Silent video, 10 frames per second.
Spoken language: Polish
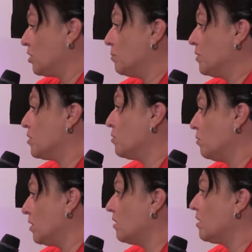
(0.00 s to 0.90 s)
żeby
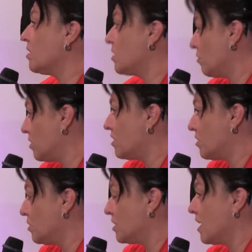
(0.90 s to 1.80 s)
student chcący
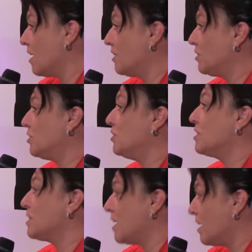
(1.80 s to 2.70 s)
coś znaleźć
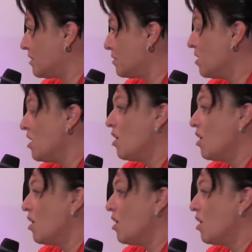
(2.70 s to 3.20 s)
nie znalazł.